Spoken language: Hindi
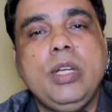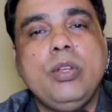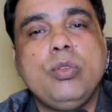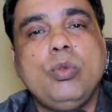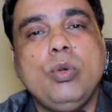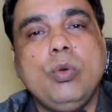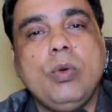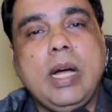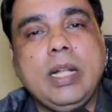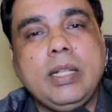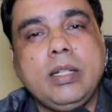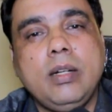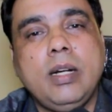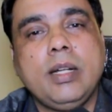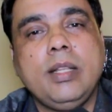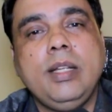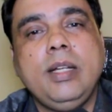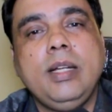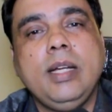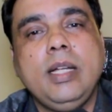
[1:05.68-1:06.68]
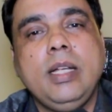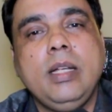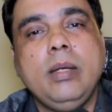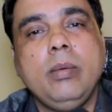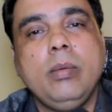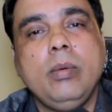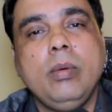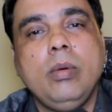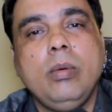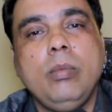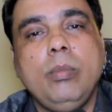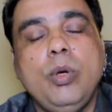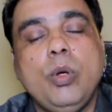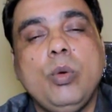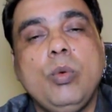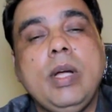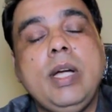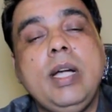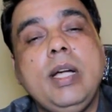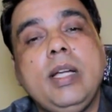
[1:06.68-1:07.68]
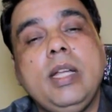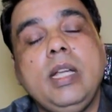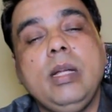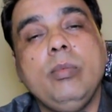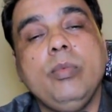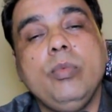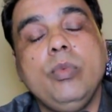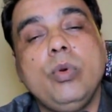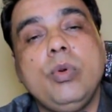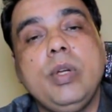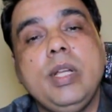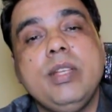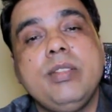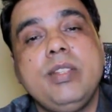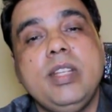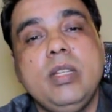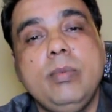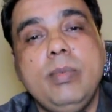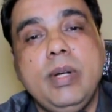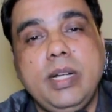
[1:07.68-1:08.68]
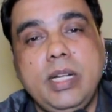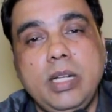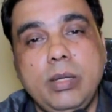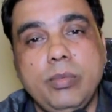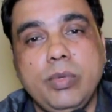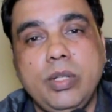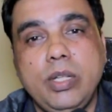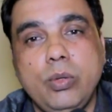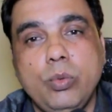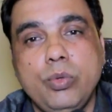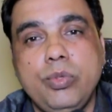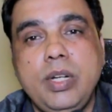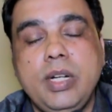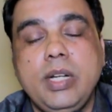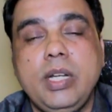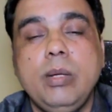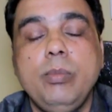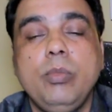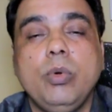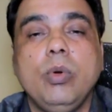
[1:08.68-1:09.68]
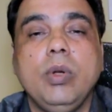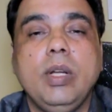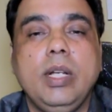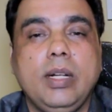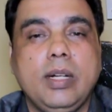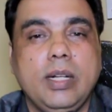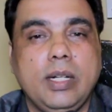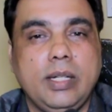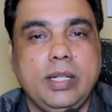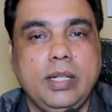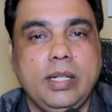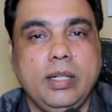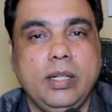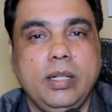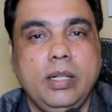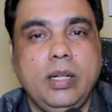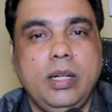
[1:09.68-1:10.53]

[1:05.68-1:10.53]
की शुरुआत कर दी गई फिर वही टीम जो टी सीरीज में टीम थी उसी टीम को लेकर के